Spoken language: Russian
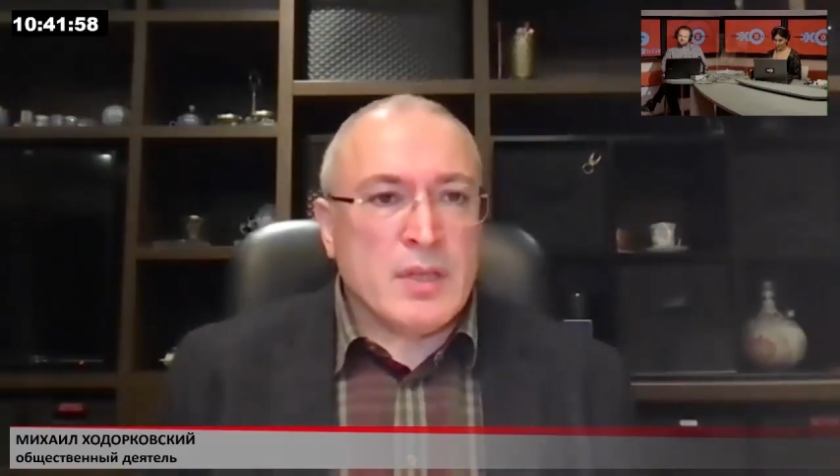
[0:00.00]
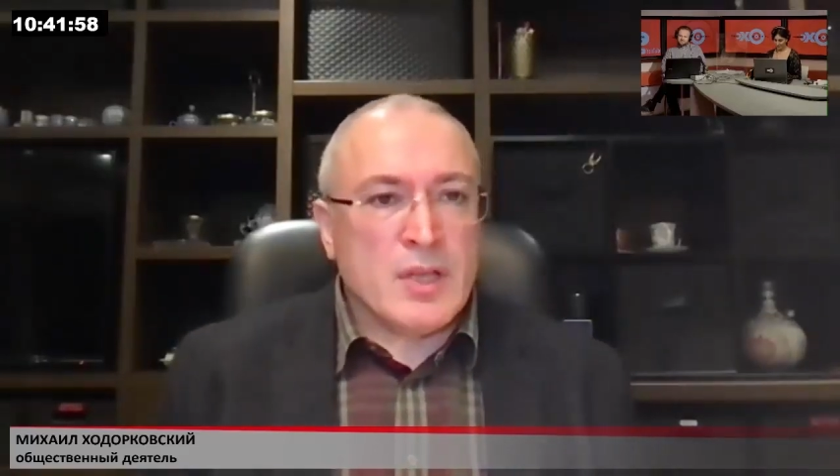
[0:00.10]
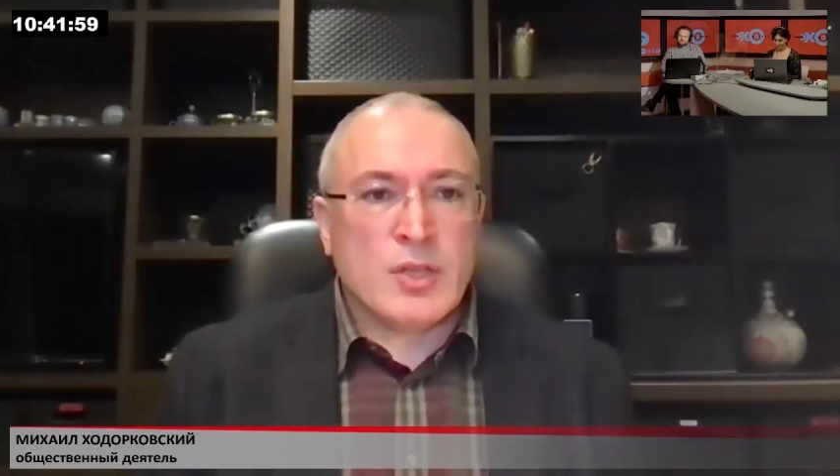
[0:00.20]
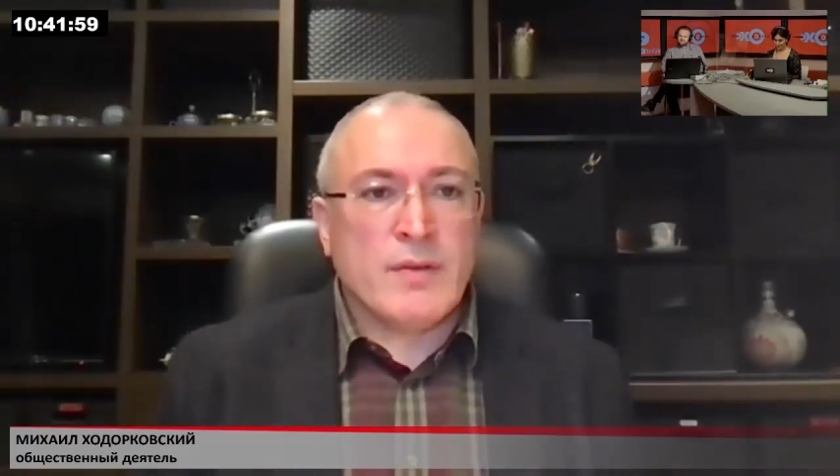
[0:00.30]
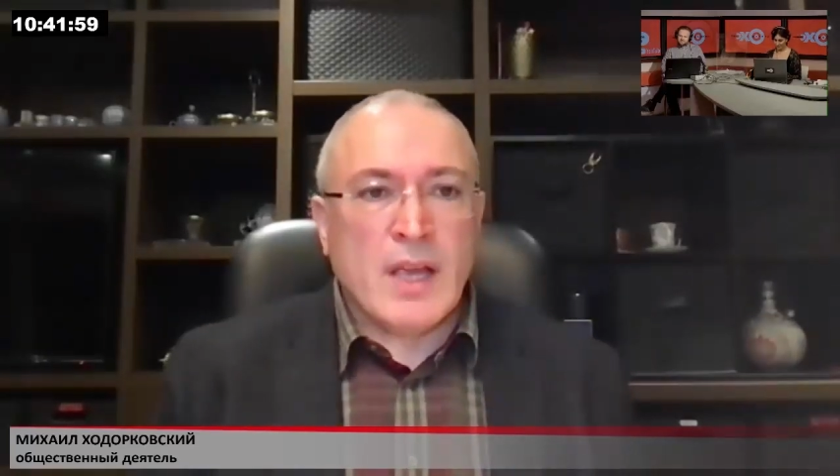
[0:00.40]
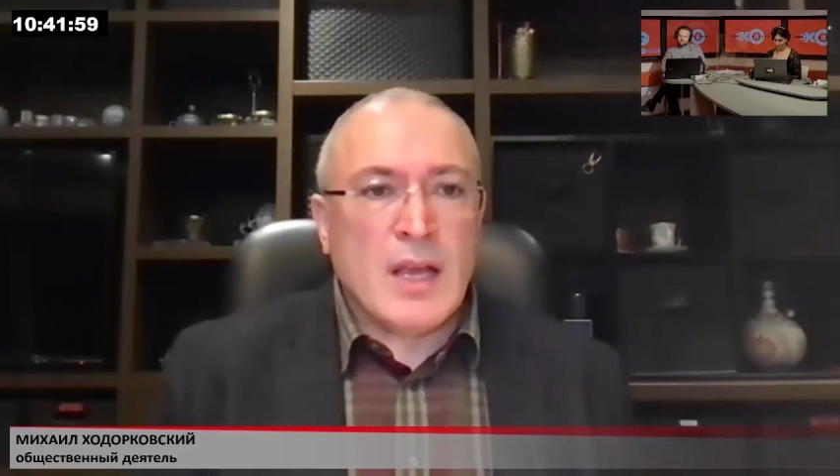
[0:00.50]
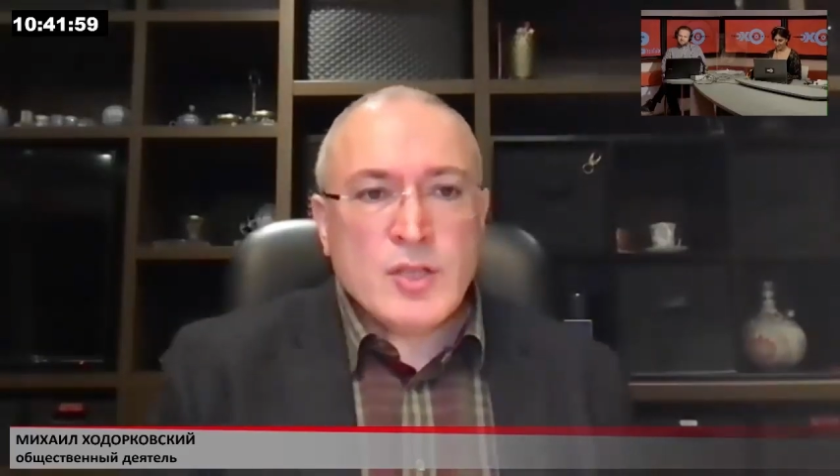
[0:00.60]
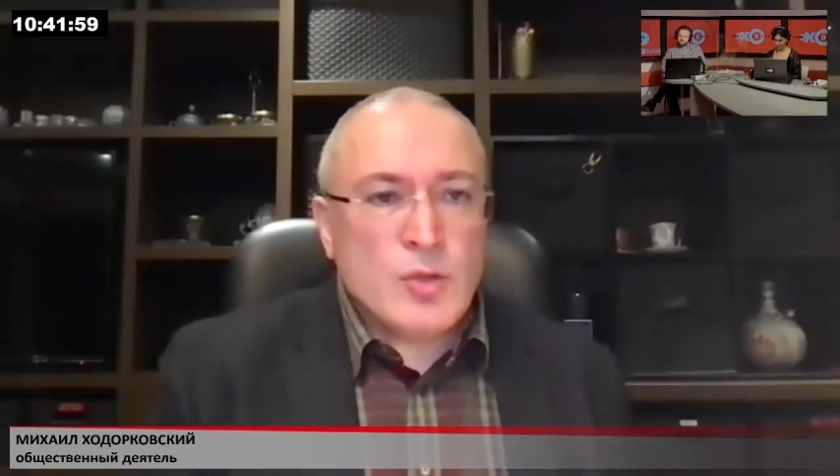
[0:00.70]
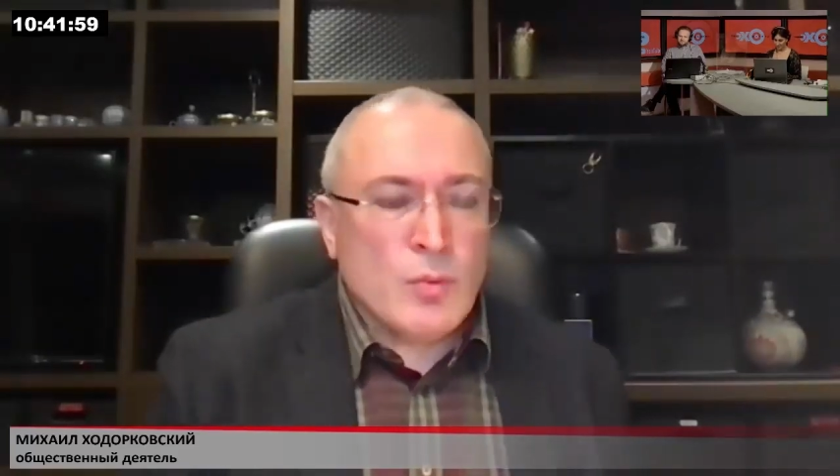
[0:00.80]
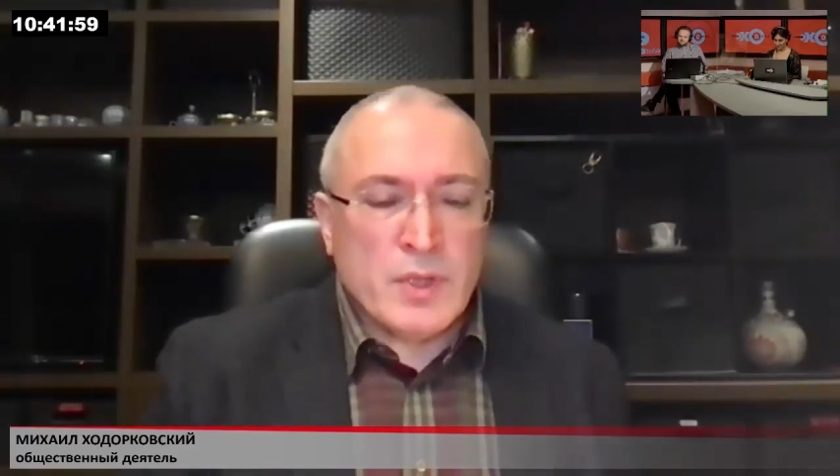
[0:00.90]
даже твои
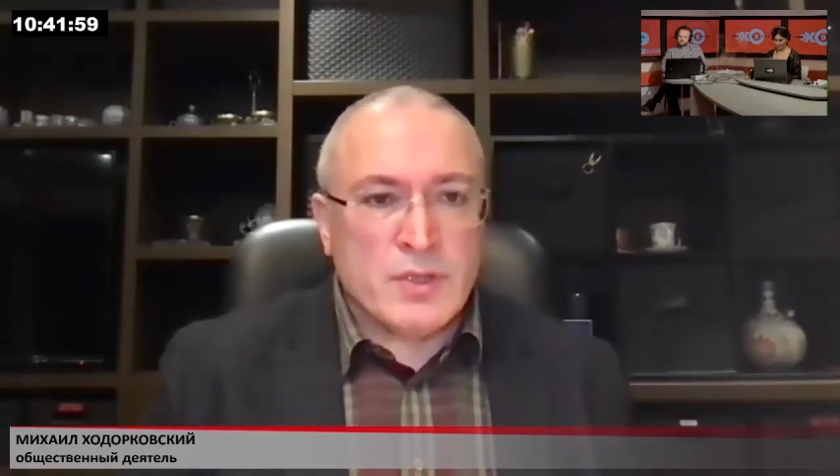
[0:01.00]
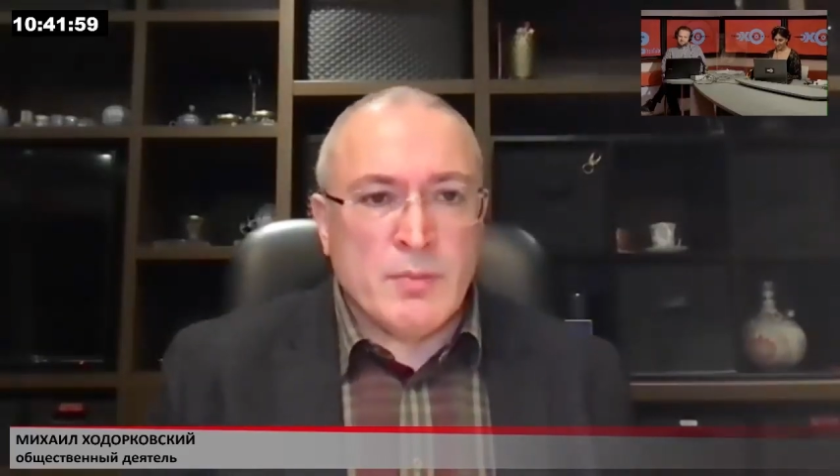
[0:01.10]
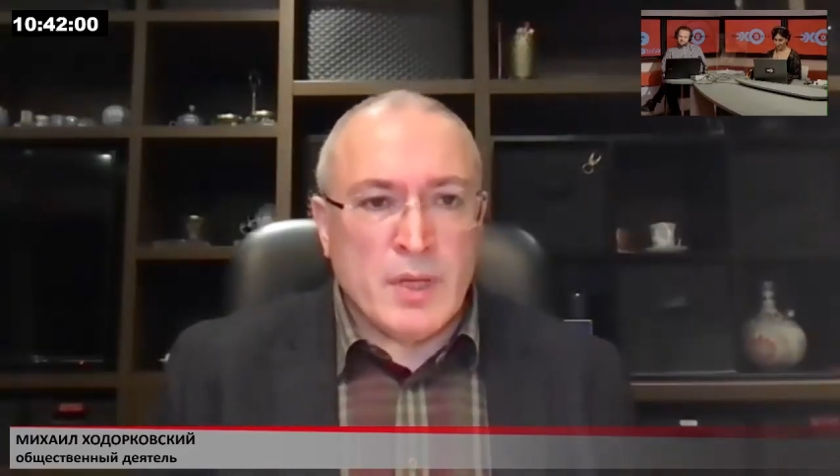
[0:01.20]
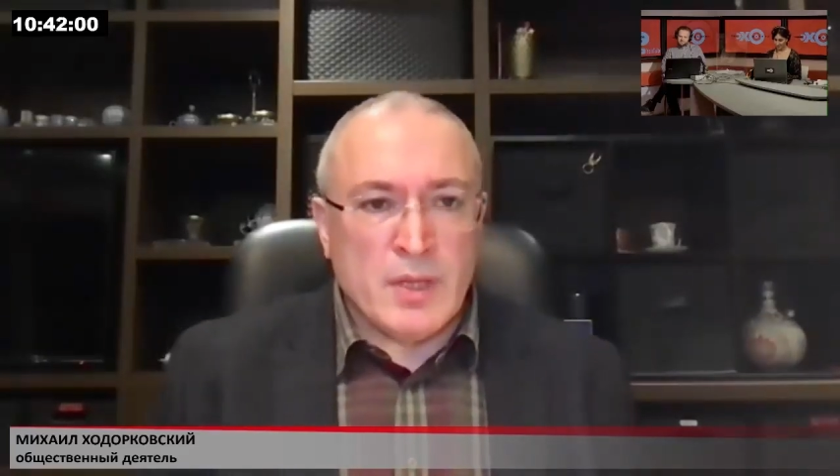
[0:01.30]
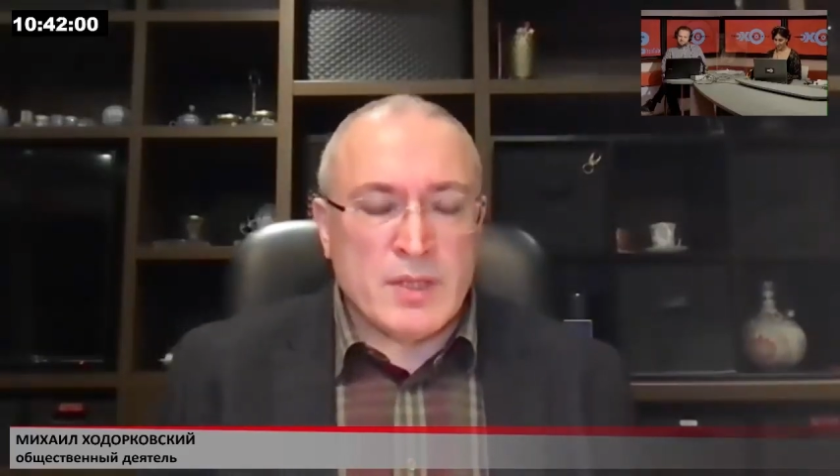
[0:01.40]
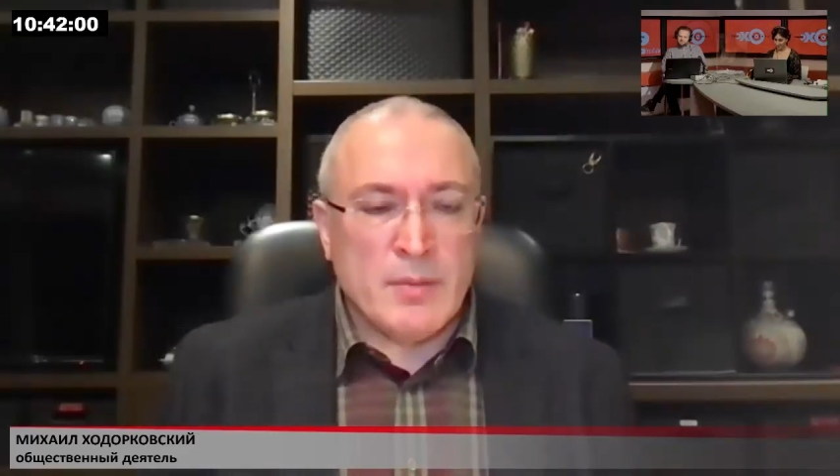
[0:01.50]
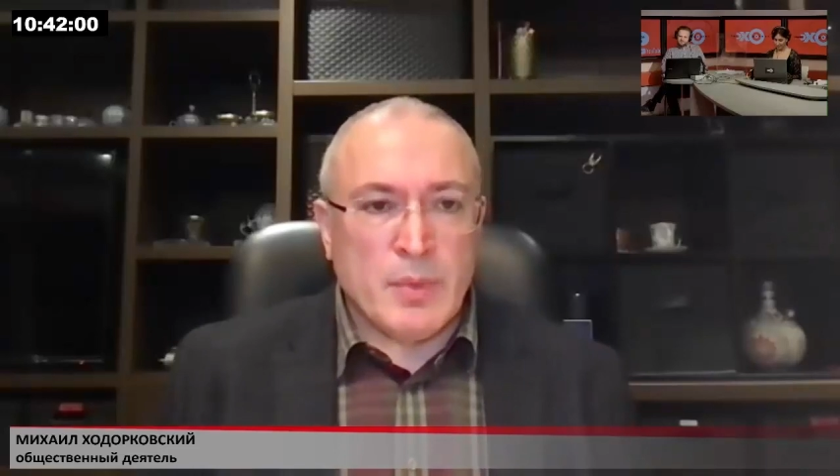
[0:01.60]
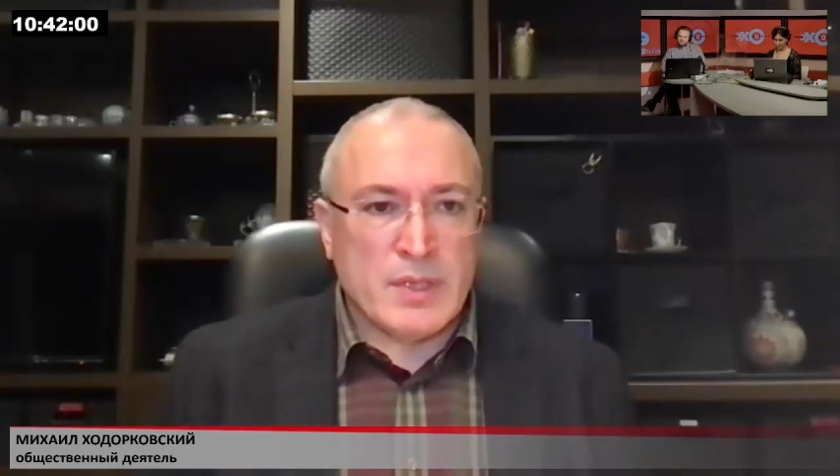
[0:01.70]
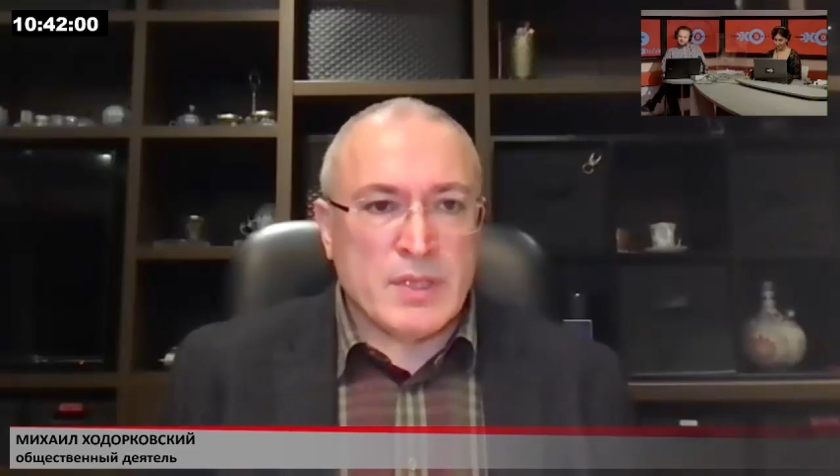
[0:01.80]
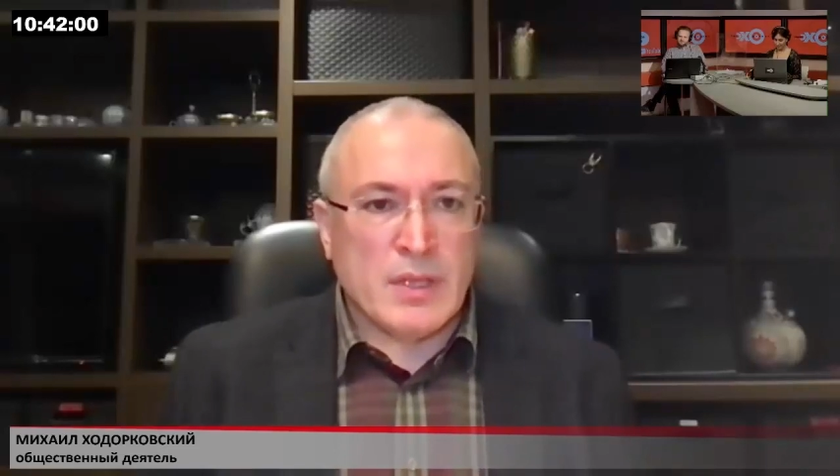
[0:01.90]
костюмы на тебе не записаны.